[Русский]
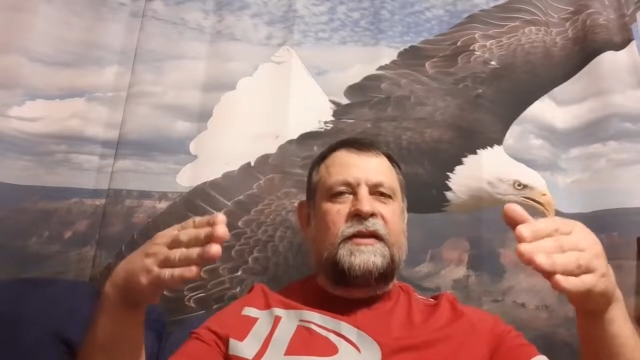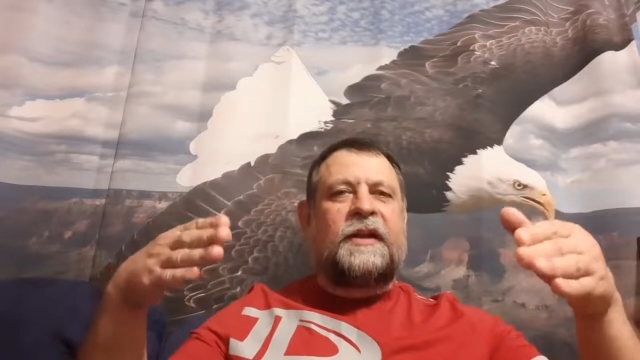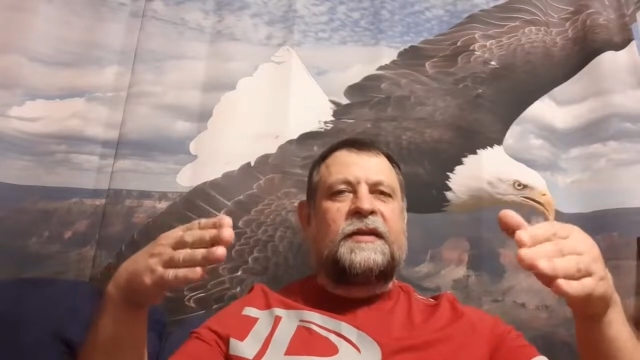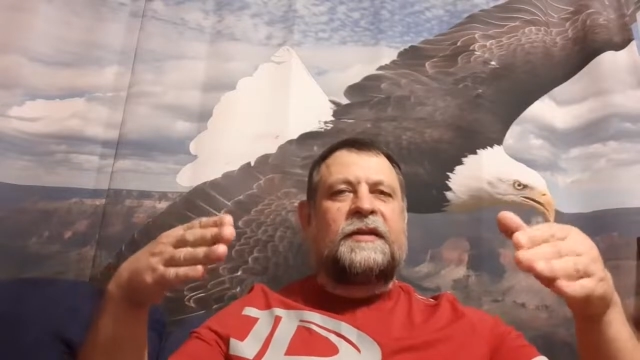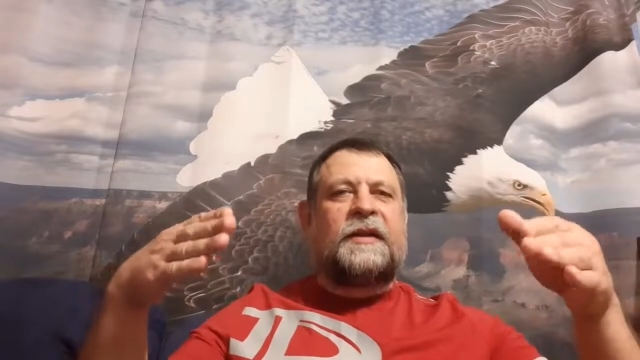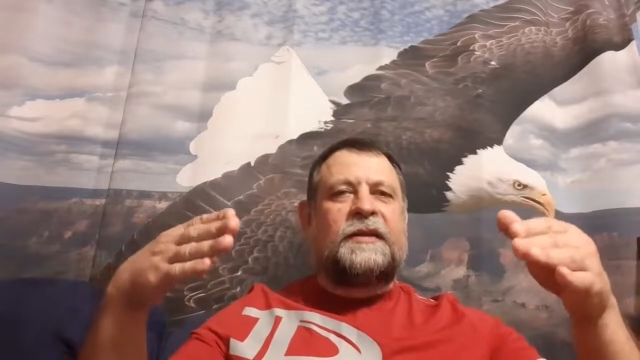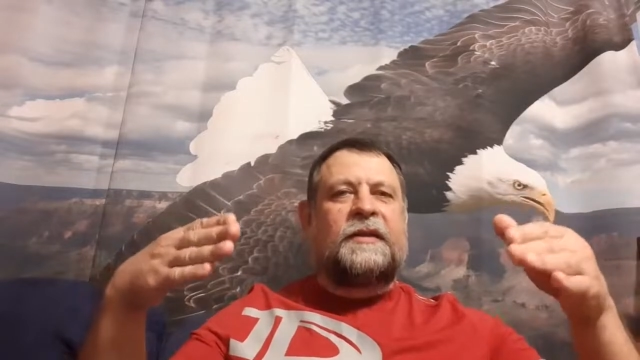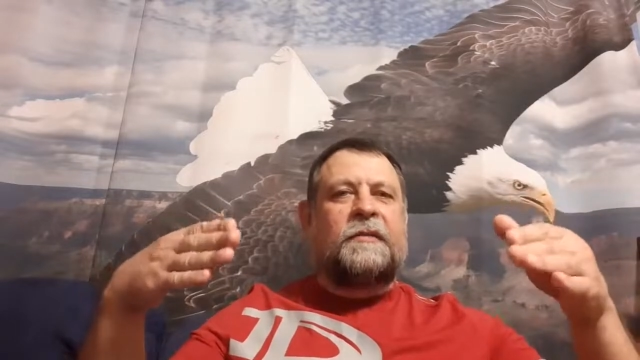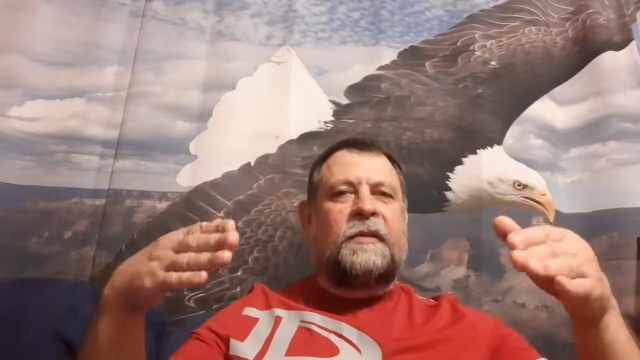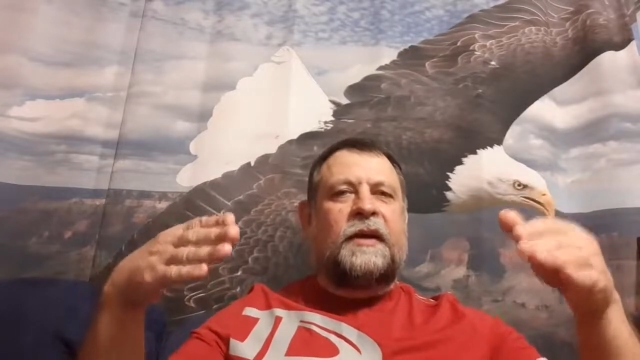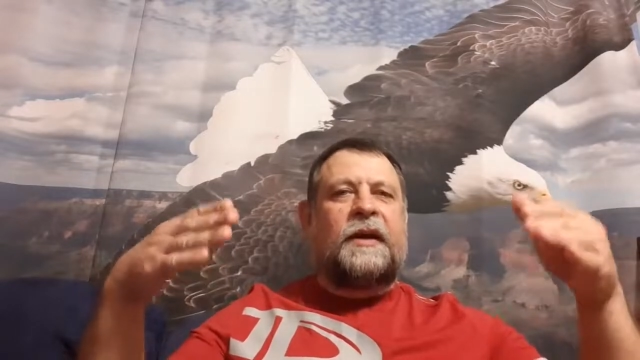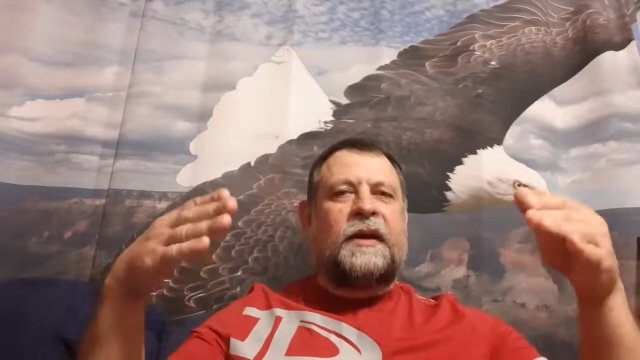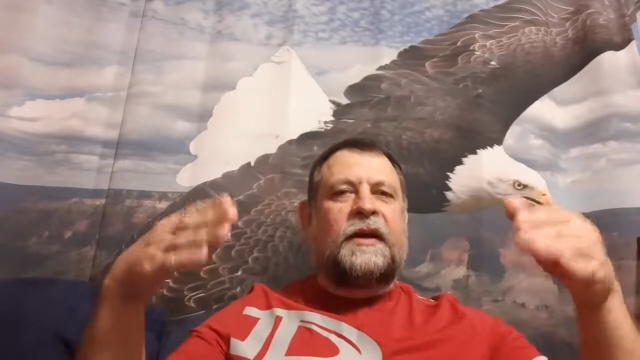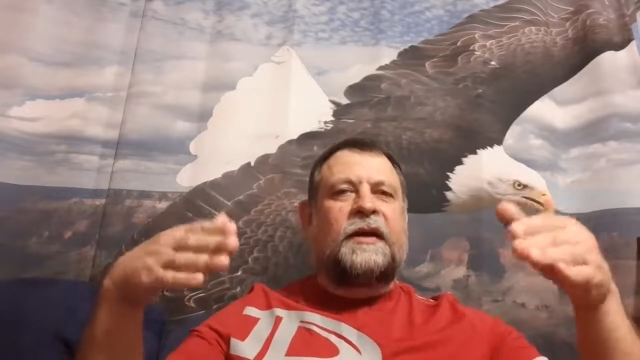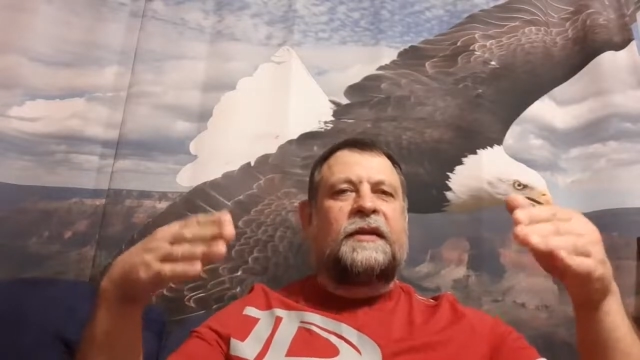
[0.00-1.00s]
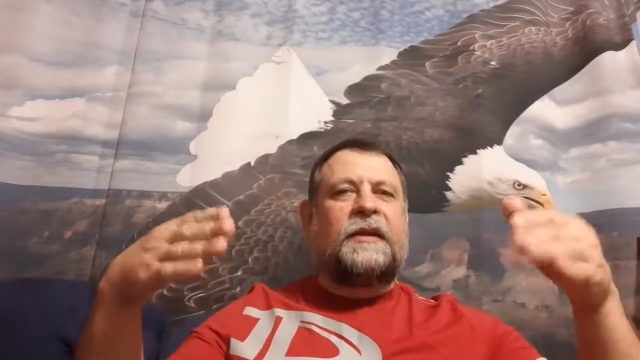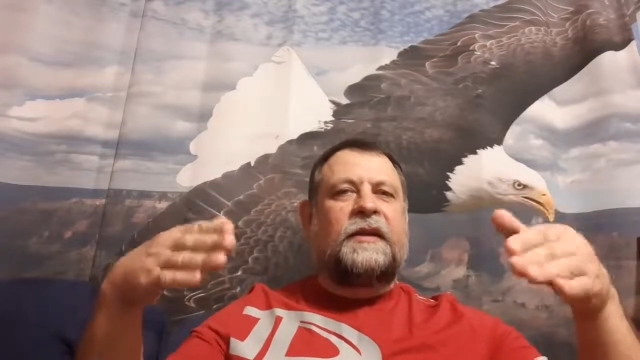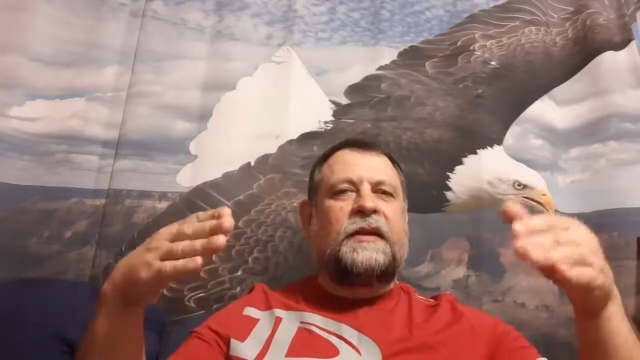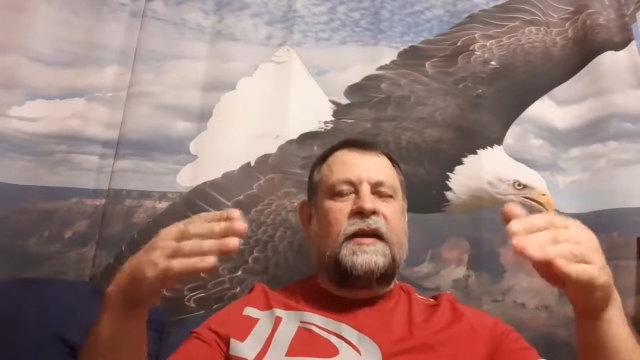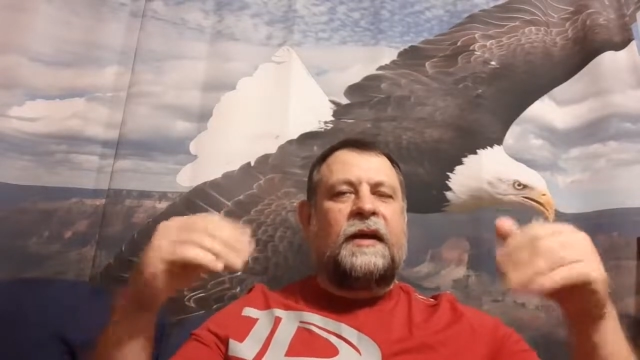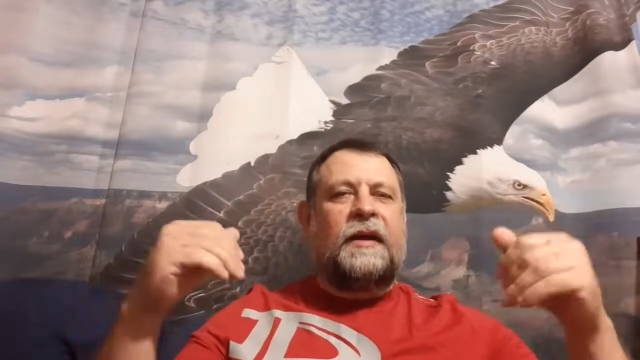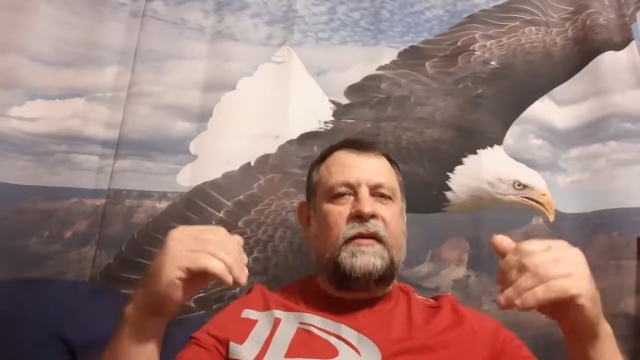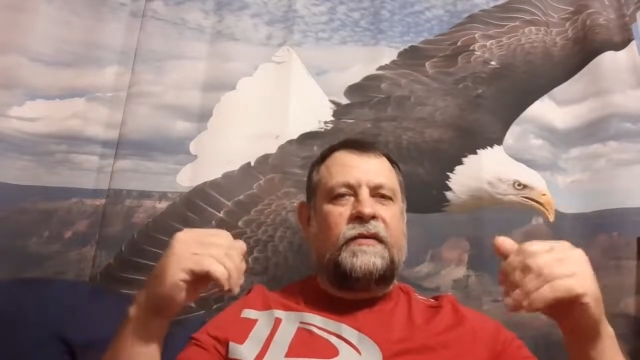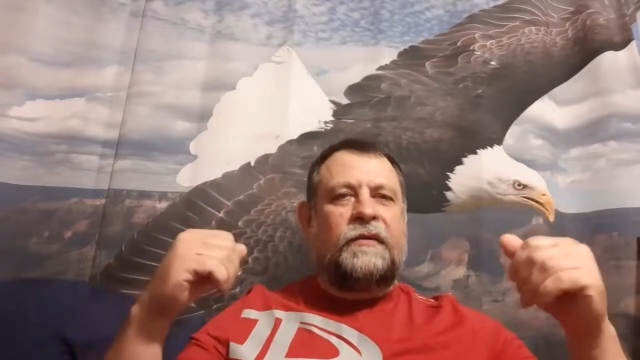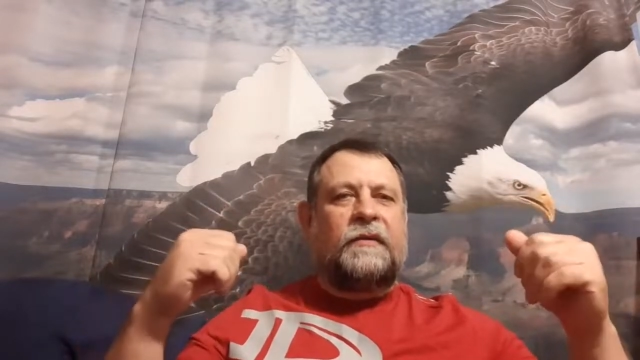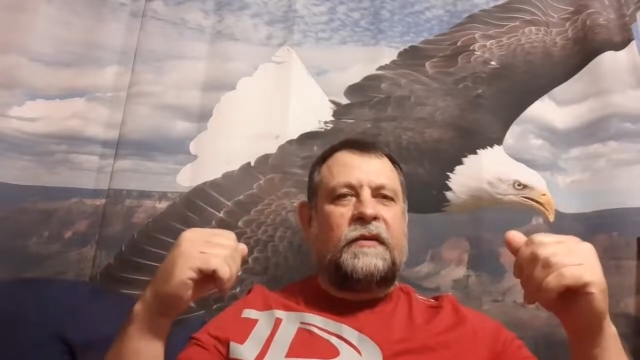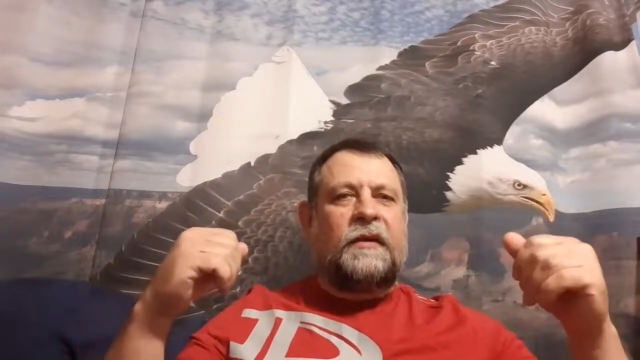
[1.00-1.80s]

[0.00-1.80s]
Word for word: нас на земле, ходатаев.